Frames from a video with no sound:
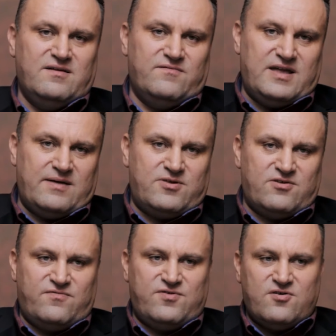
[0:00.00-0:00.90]
Wydaje mi się,
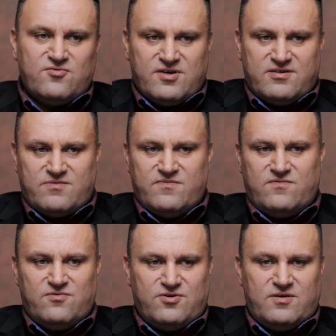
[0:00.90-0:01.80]
że wciąż jesteśmy w
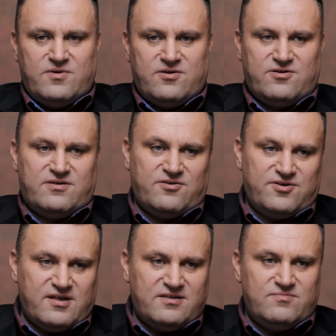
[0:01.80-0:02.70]
dużej mierze, ten
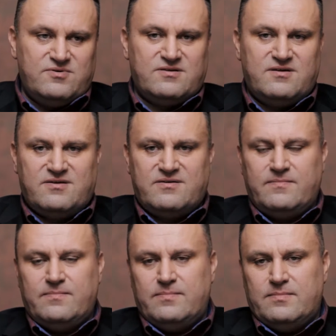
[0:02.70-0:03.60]
średni biznes,
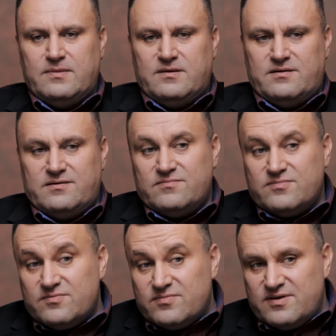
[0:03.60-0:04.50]
Y,
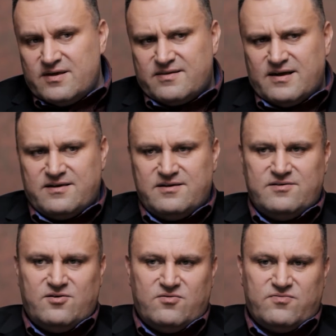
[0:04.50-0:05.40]
jest taki,
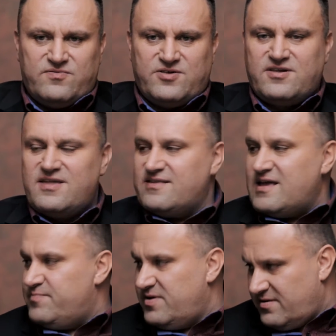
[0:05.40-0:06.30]
no jeszcze na
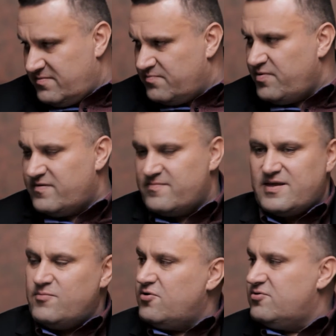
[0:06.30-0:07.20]
etapie, powiem,
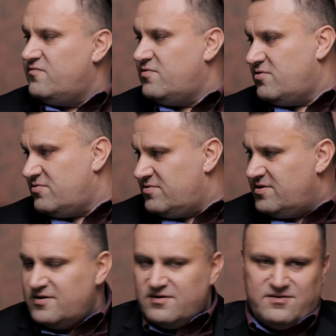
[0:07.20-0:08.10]

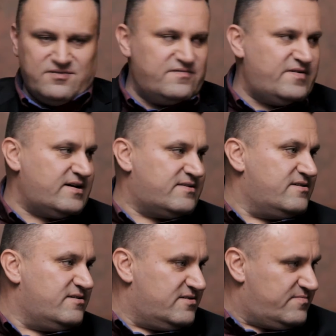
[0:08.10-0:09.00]

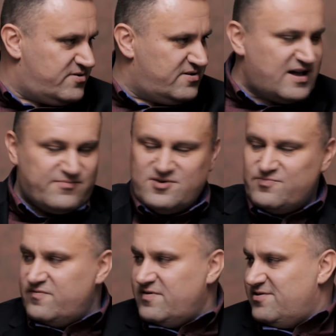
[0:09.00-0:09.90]
samochodowo-wakacyjnym, czyli jakby to
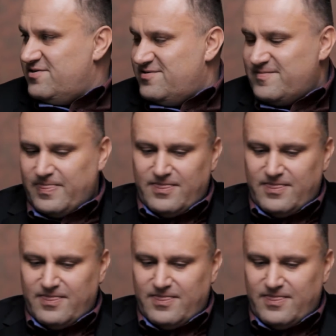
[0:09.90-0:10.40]
powiedzieć,